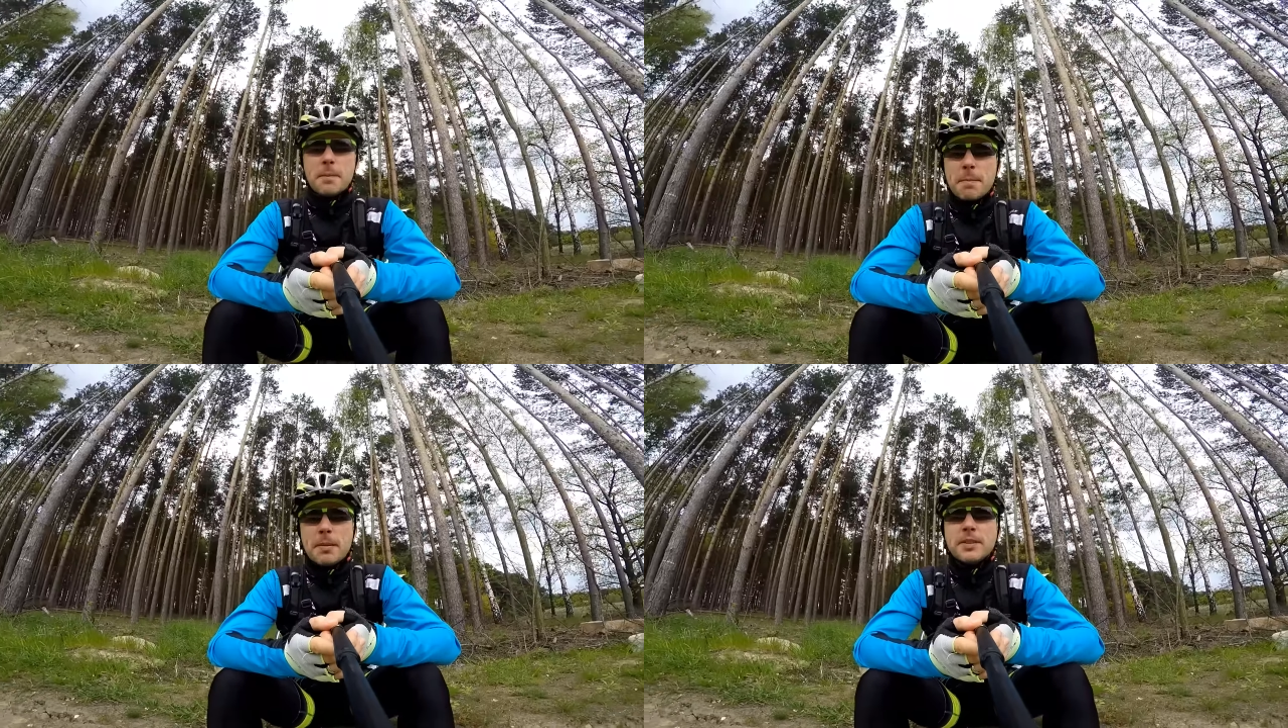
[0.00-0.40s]

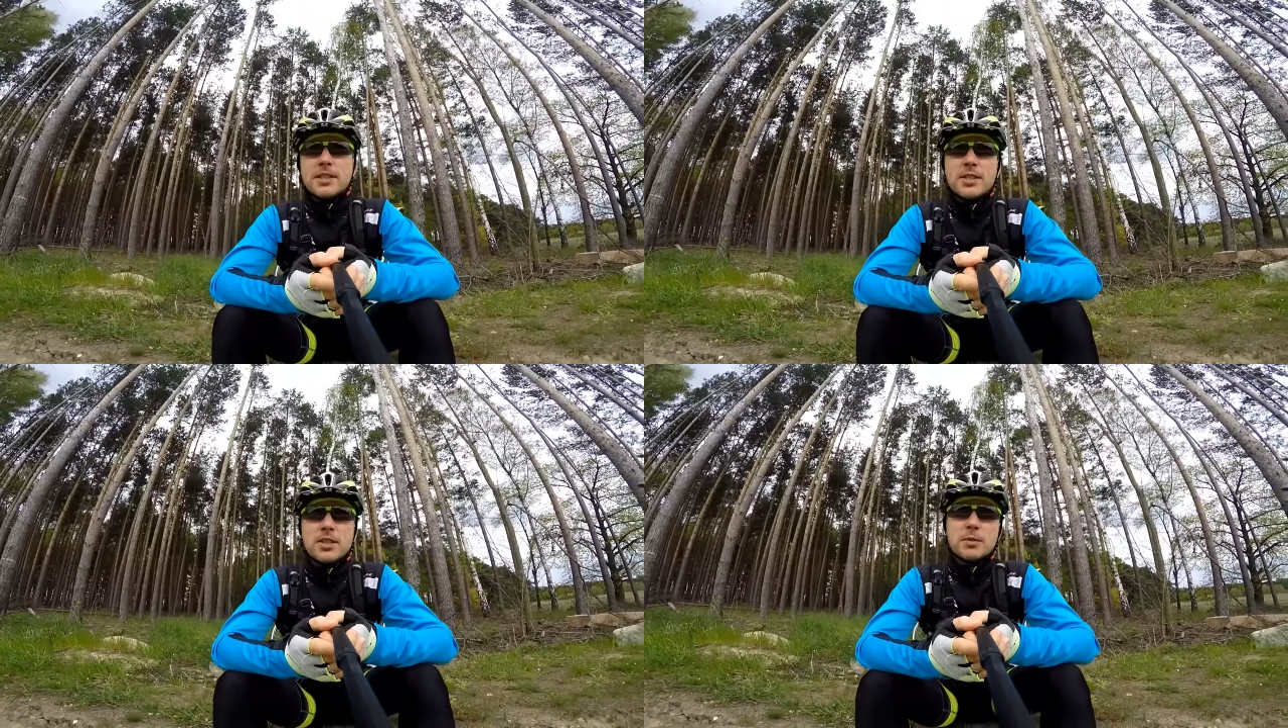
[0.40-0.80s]
Mam
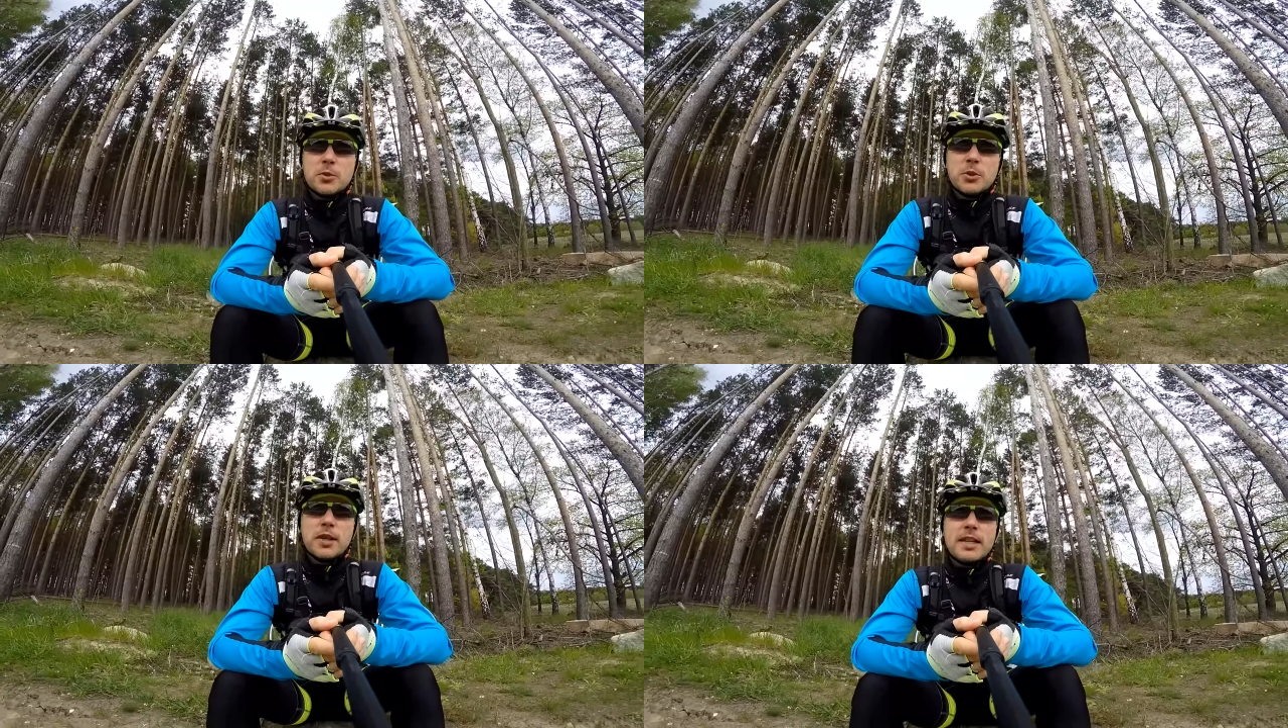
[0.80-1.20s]
nadzieję, że
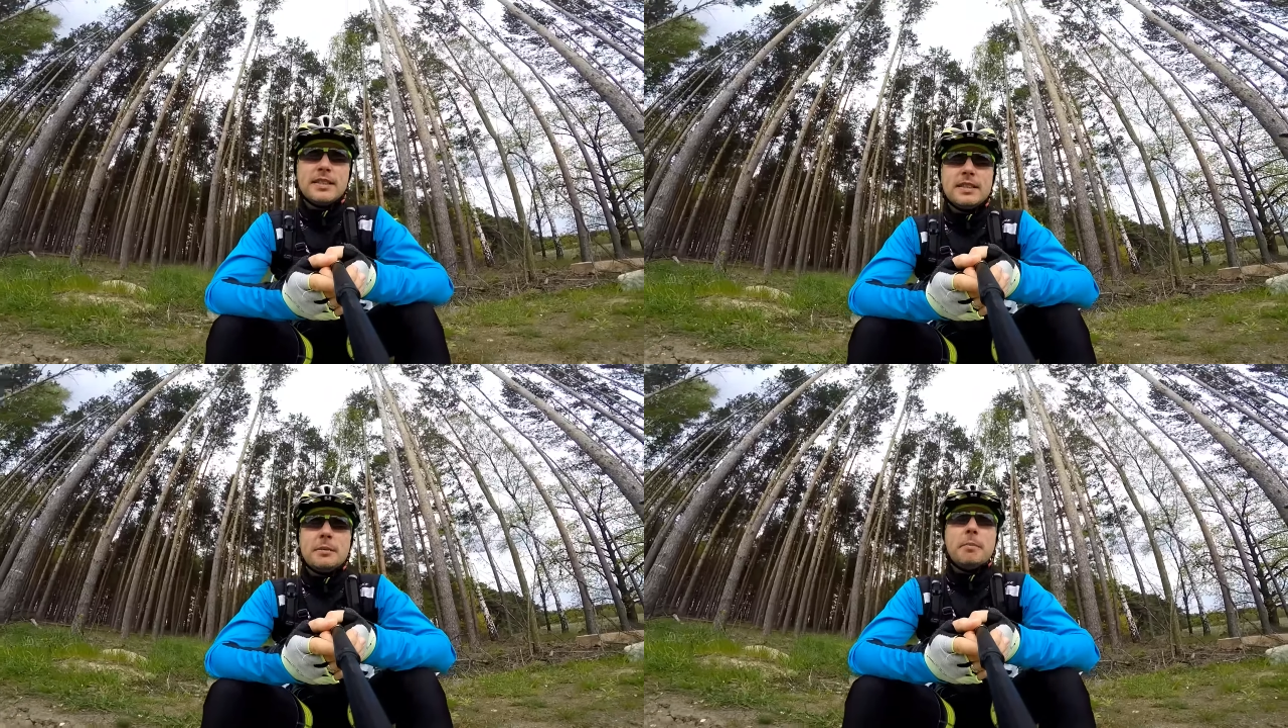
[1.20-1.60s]
przy
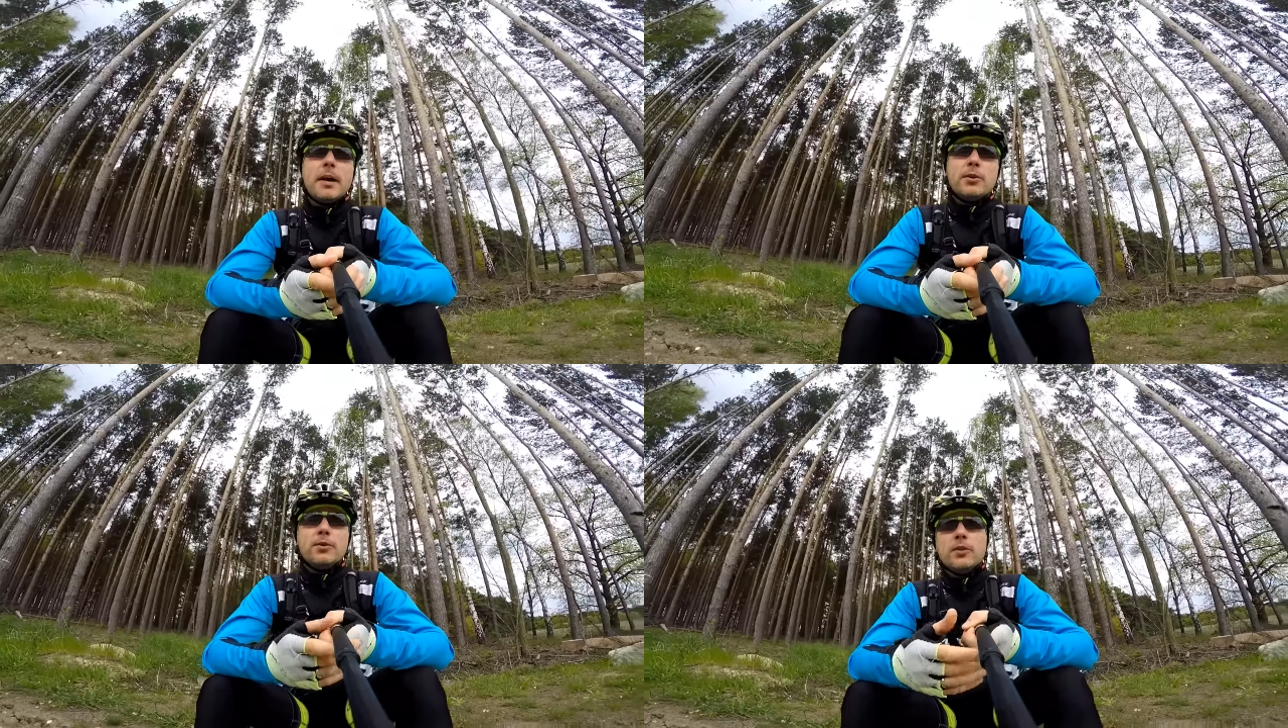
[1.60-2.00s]
okazji
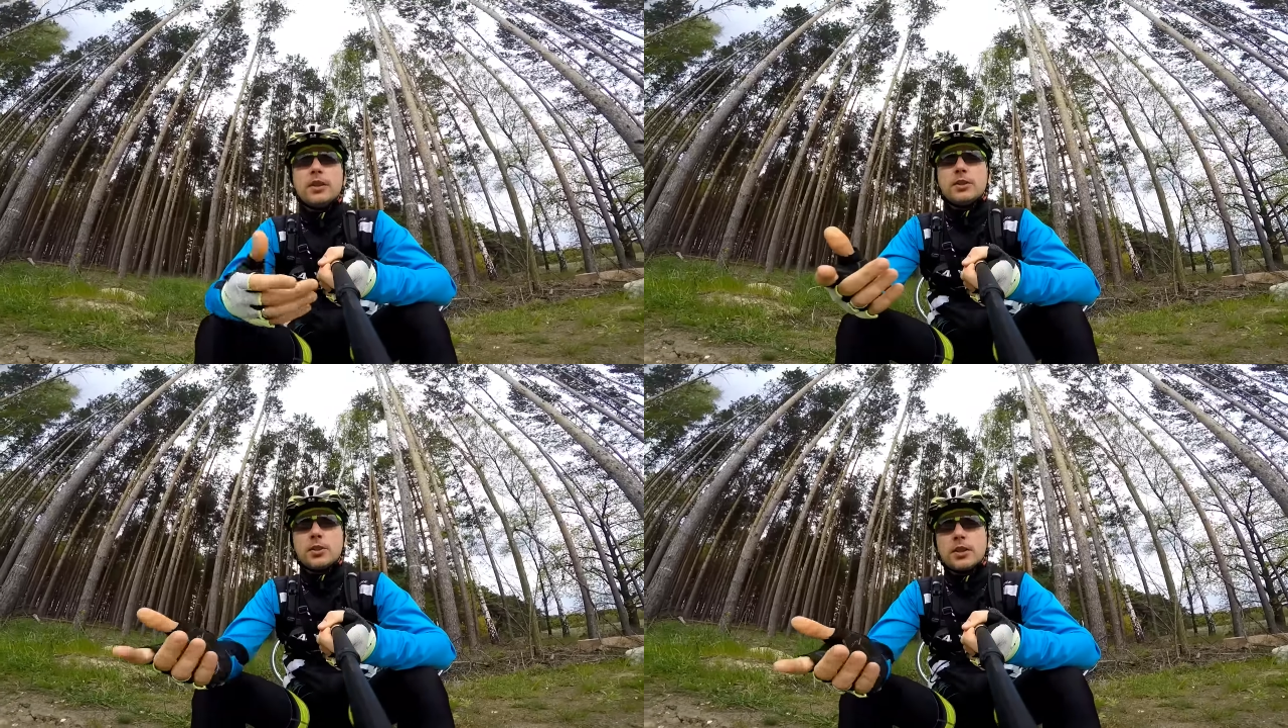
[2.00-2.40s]

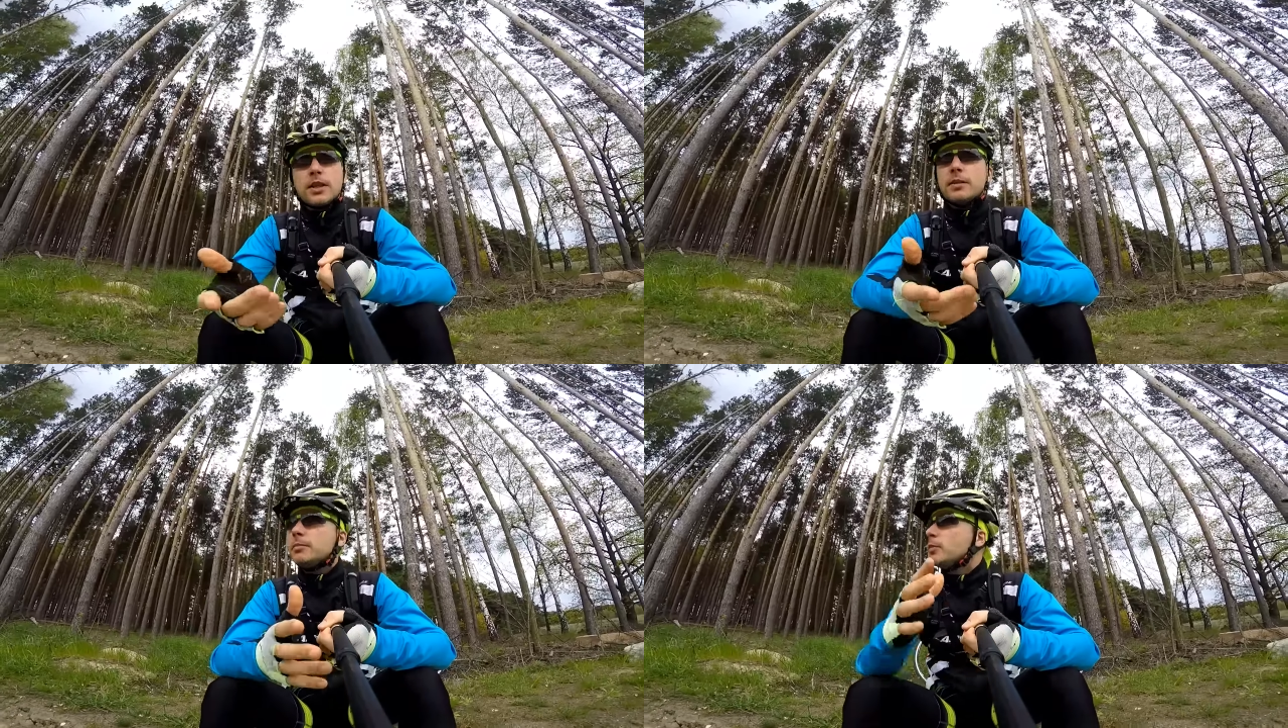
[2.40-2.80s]
majówki
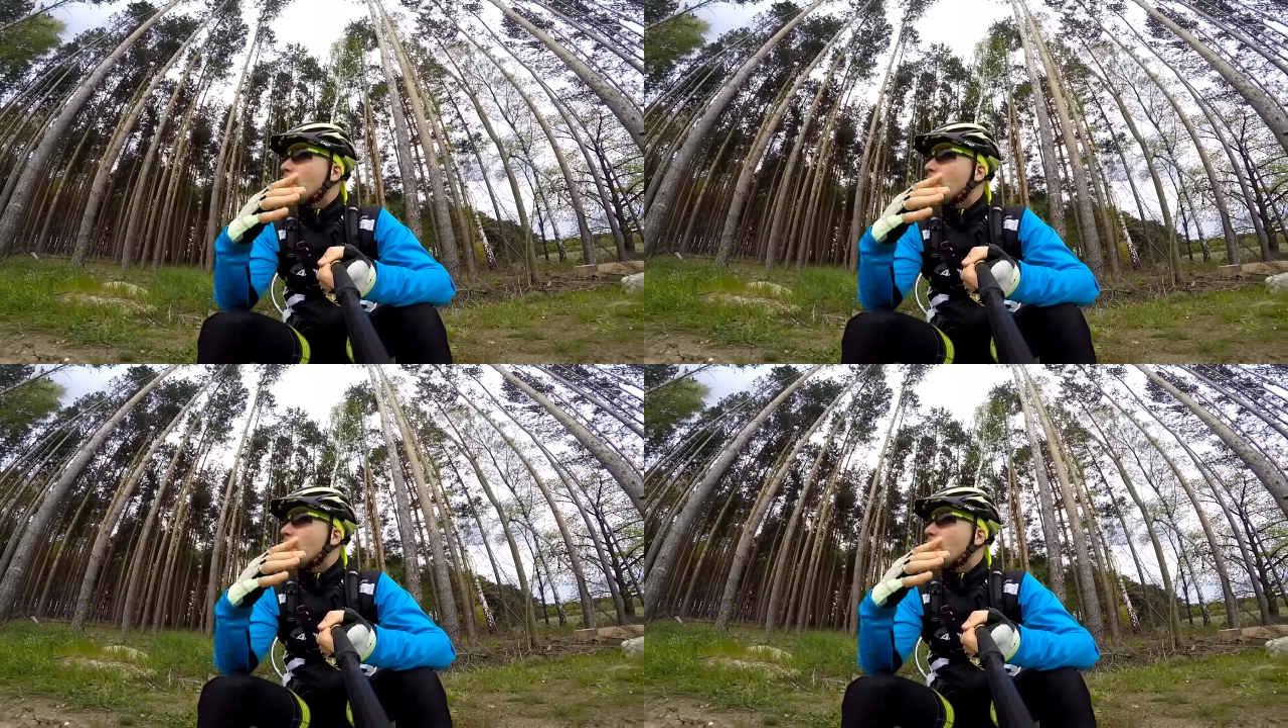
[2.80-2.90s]
trochę